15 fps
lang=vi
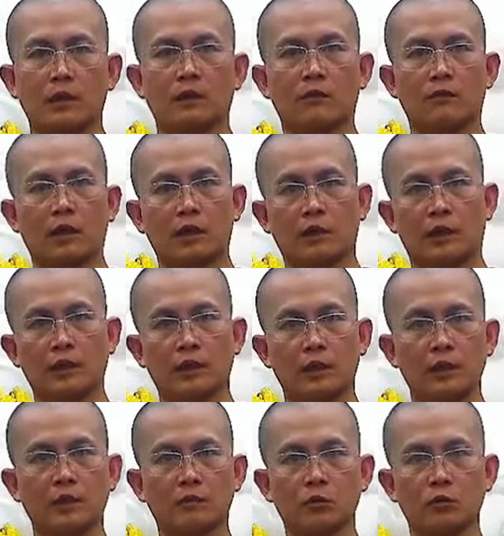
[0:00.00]
và thấy cái
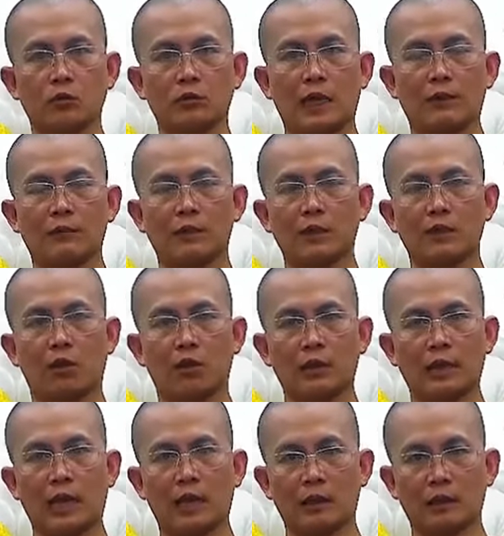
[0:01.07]
điểm xúc chạm đấy rõ
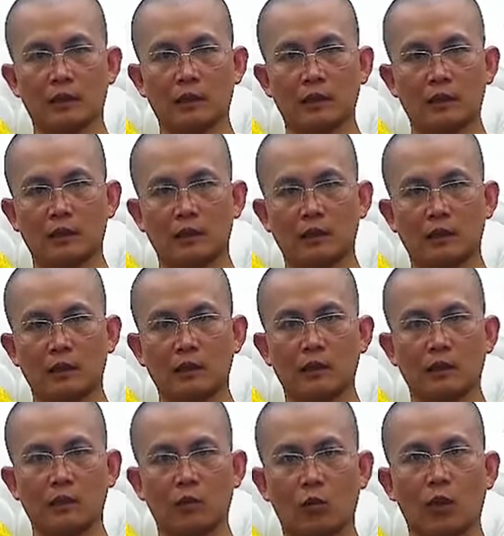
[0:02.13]
ràng
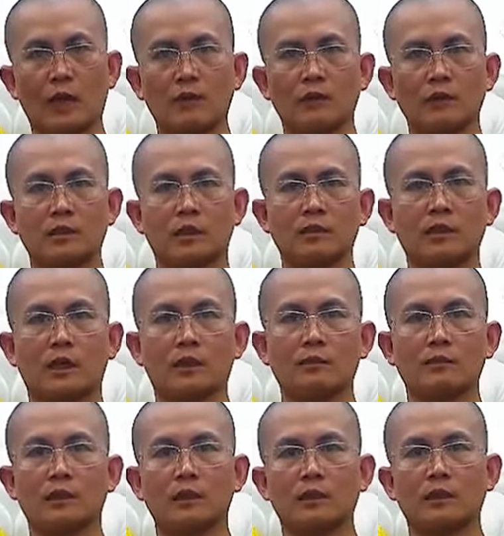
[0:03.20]
uh, quá rồi dần
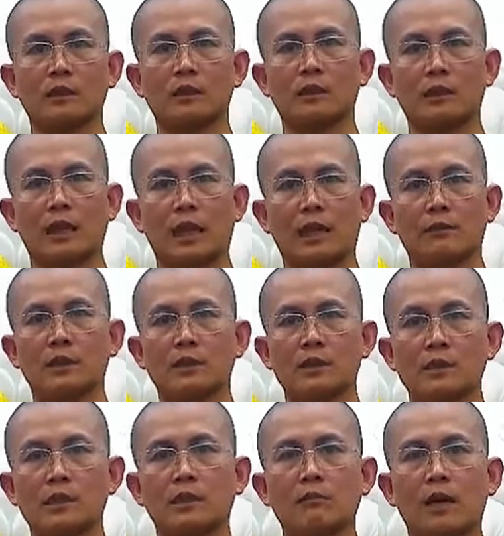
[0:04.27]
dần mình lại bị
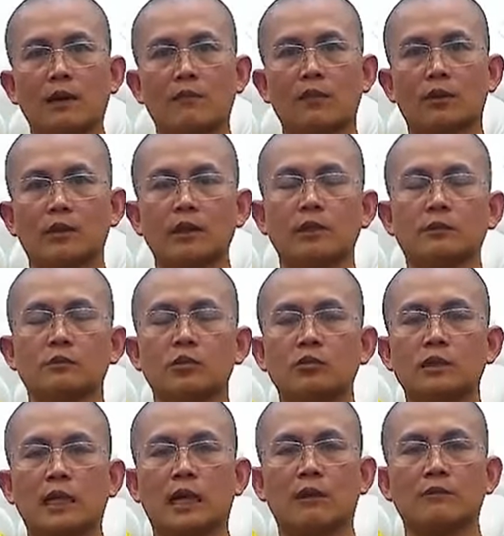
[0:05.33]
dính mắc vào cái điểm xúc
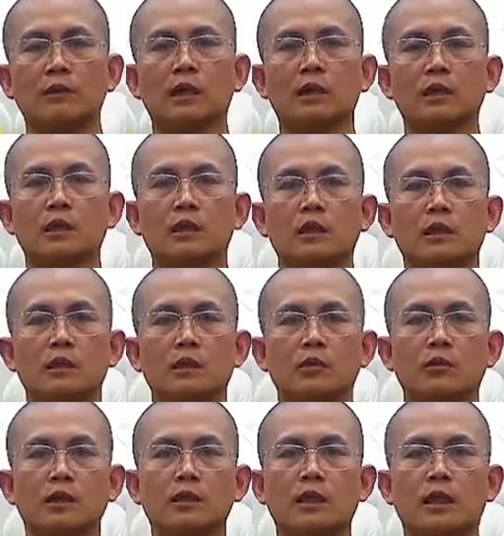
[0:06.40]
chạm đấy
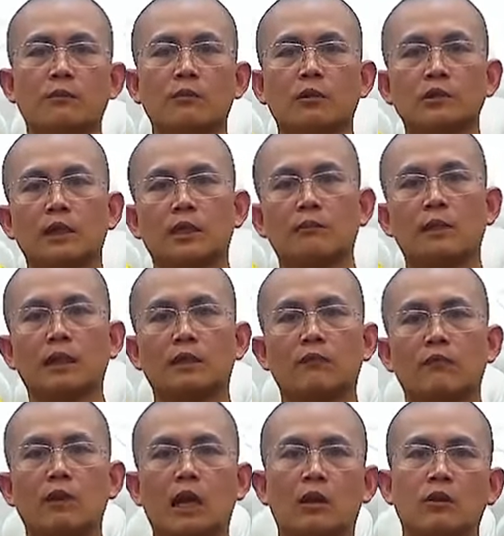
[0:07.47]
rồi cái tâm nó sẽ bắt
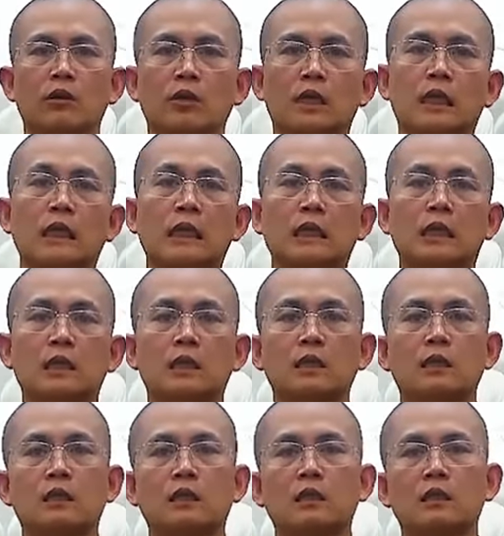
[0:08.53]
vào
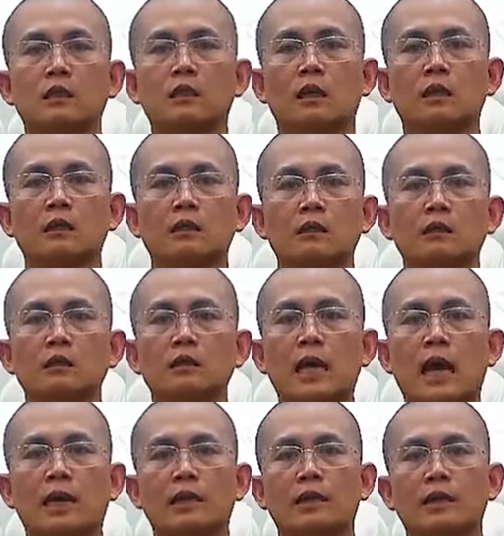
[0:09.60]
cái thân tứ
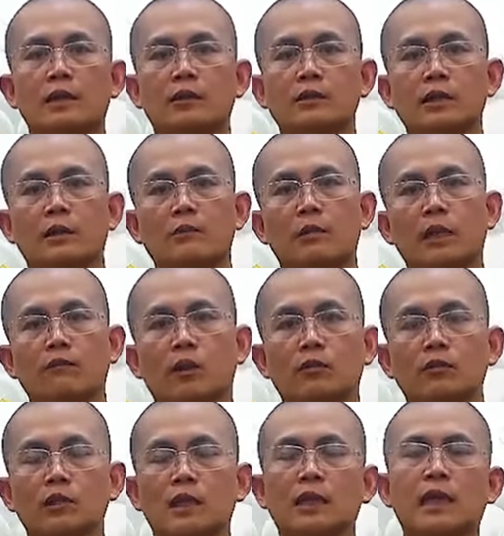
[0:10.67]
đại nó sẽ bắt vào
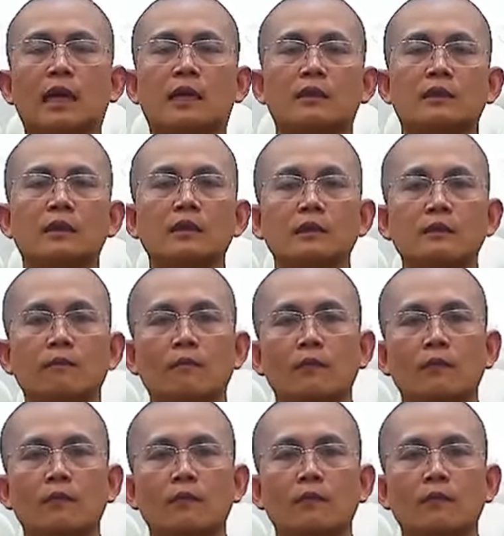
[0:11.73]
những cái đặc tính